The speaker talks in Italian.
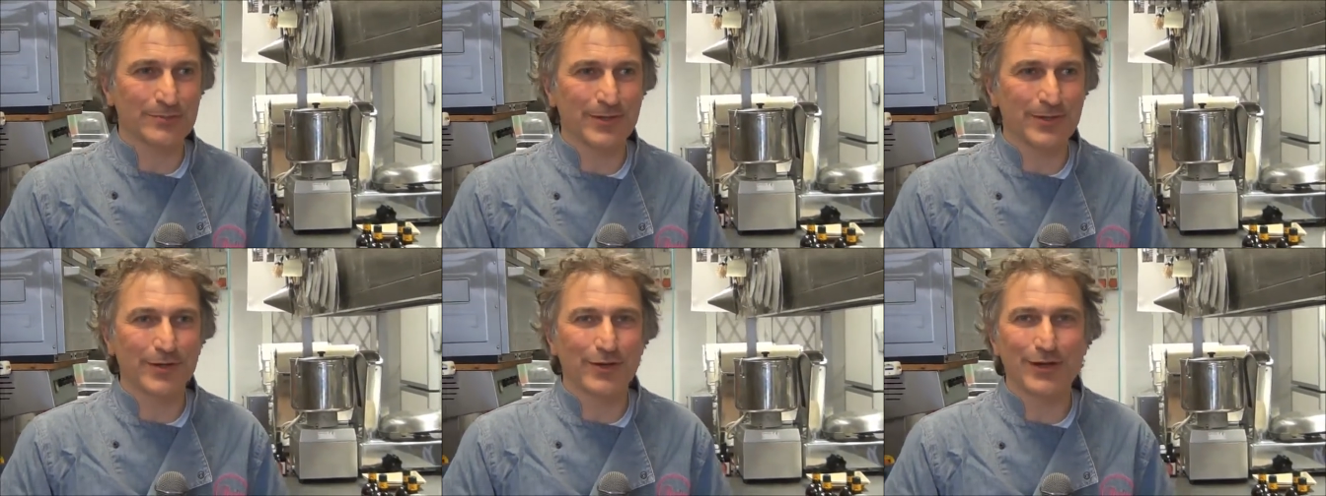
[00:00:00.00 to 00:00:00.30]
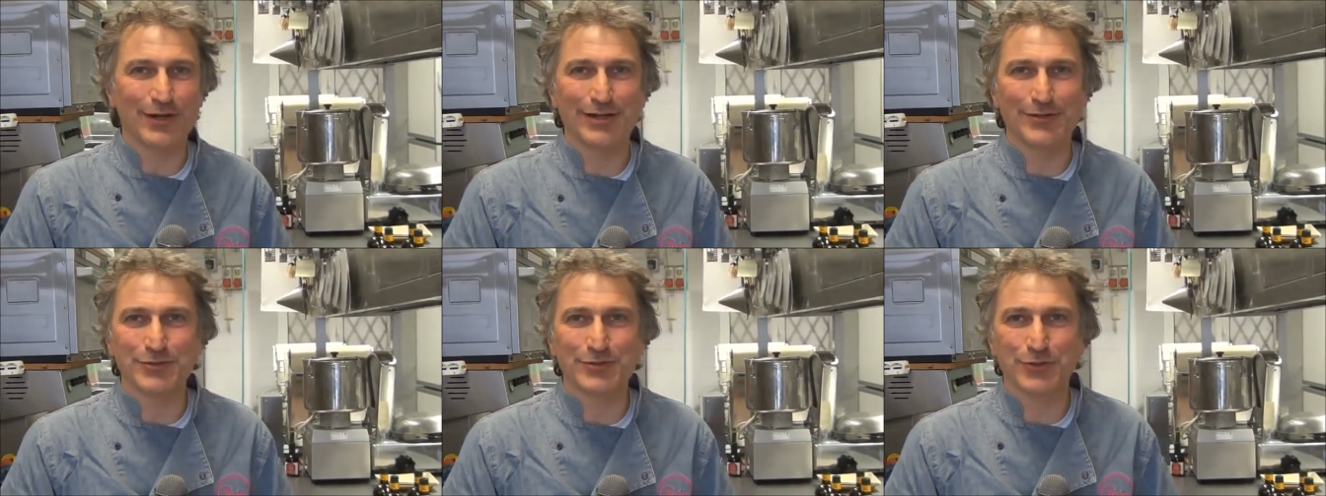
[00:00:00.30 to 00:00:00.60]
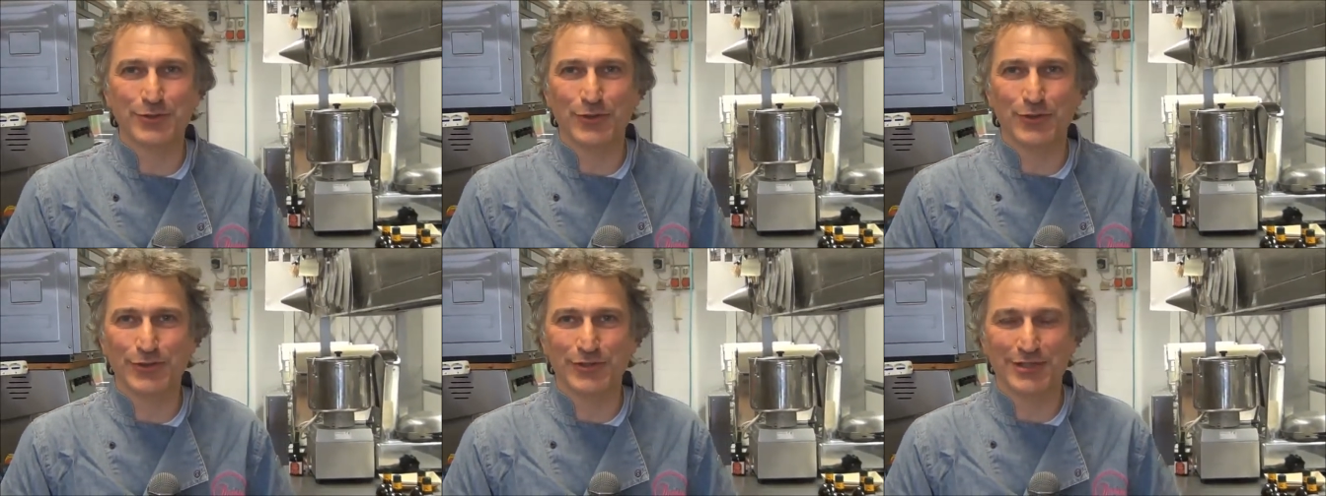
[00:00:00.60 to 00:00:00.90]
però l'anno
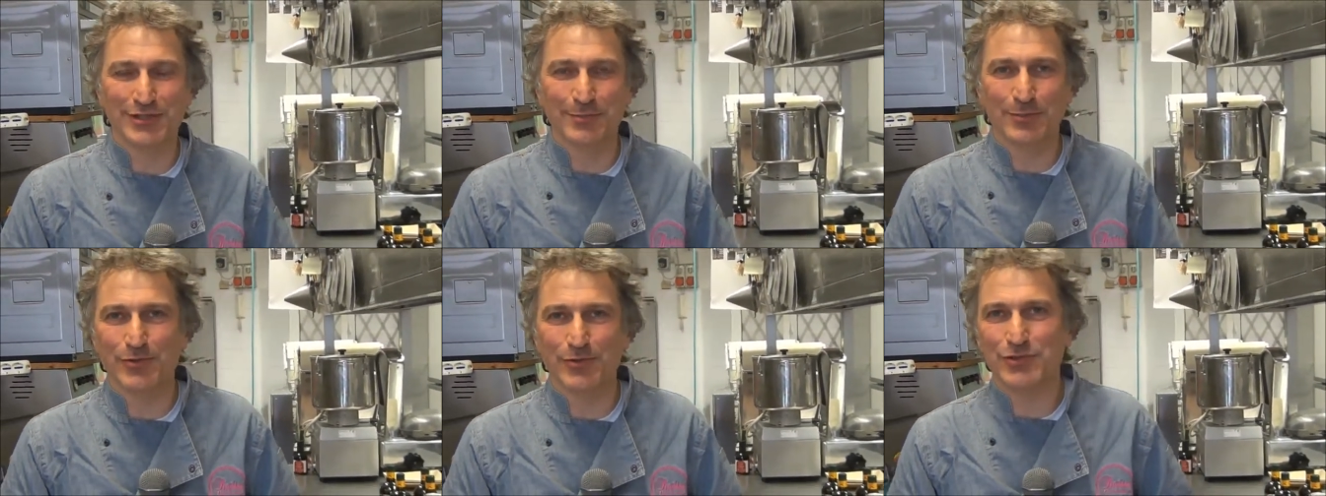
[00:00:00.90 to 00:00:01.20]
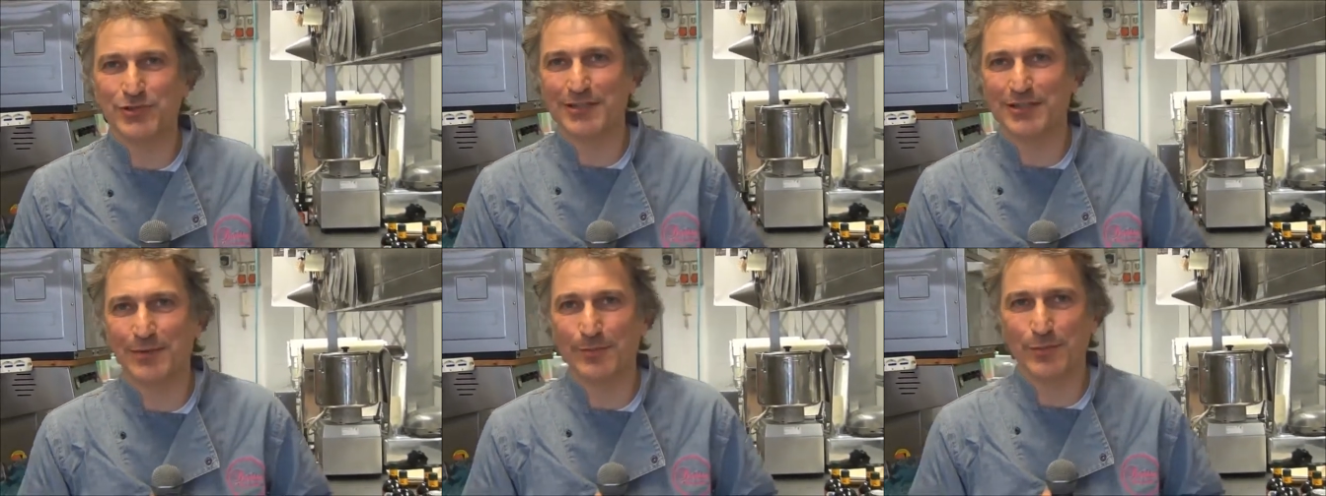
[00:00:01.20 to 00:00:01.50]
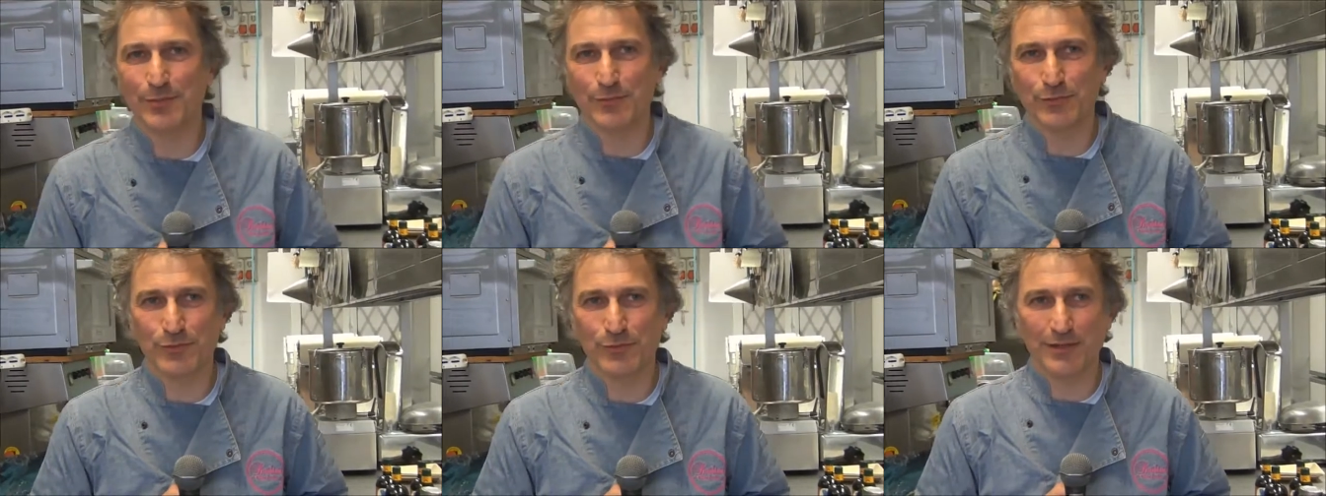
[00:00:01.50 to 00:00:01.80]
scorso siamo riusciti a
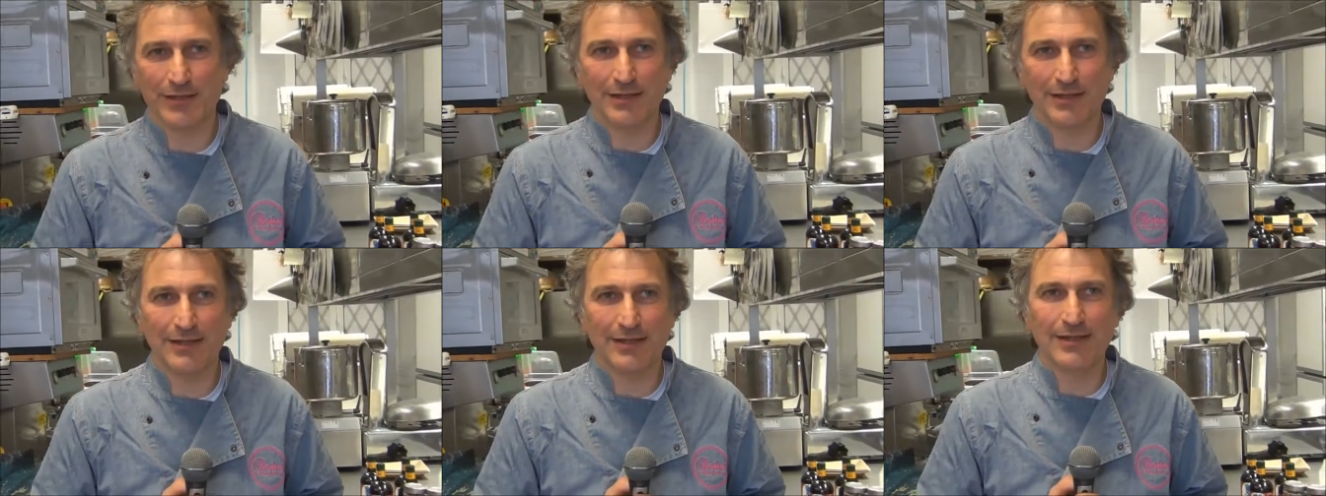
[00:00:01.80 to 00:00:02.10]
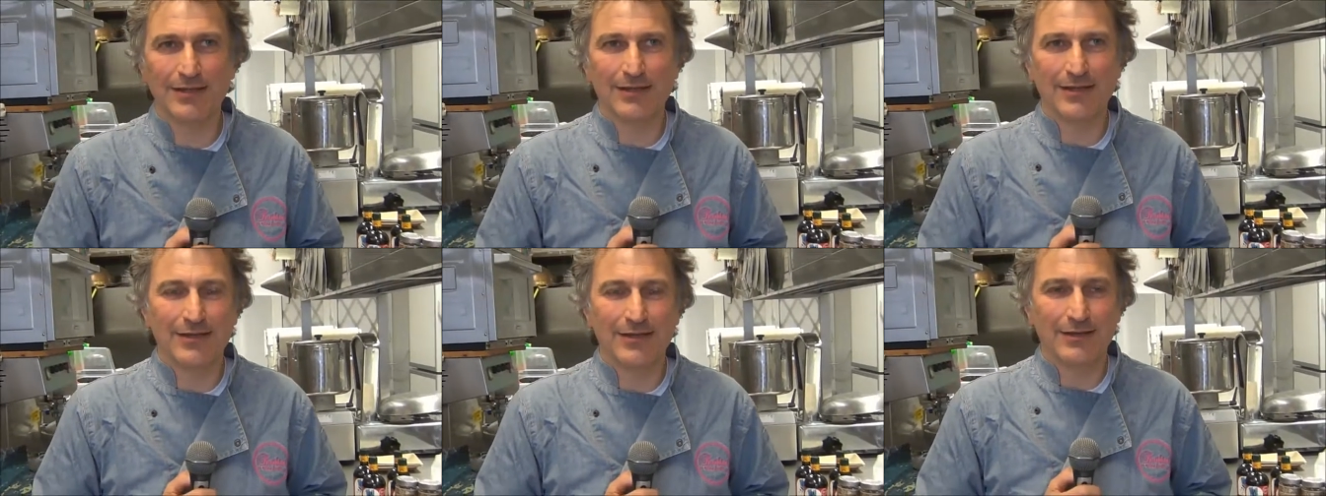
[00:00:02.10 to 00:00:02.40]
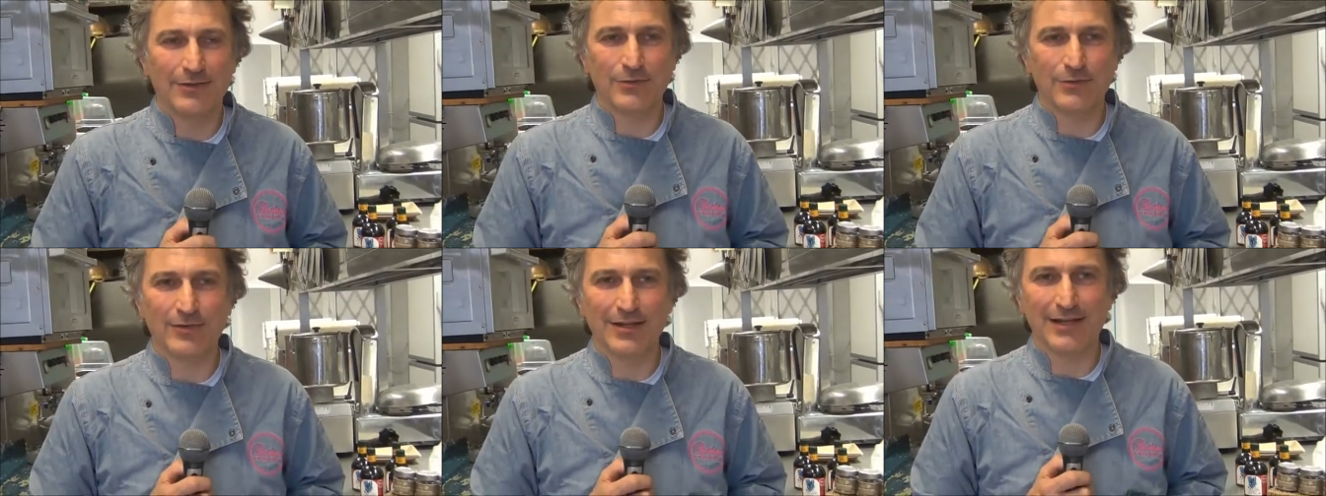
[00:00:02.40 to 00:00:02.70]
produrre
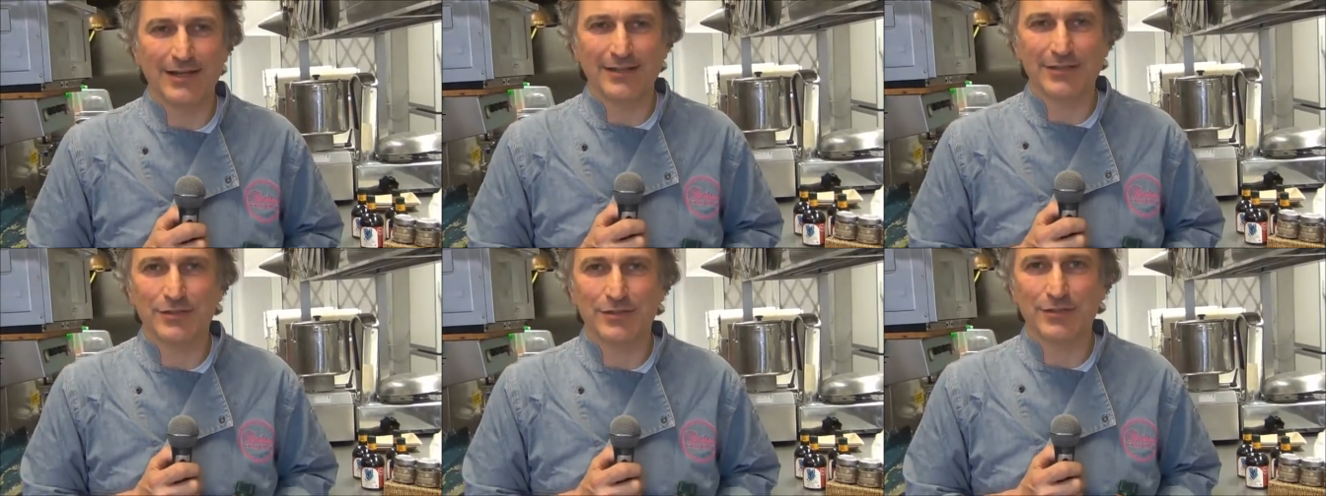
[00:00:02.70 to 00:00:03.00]
con grande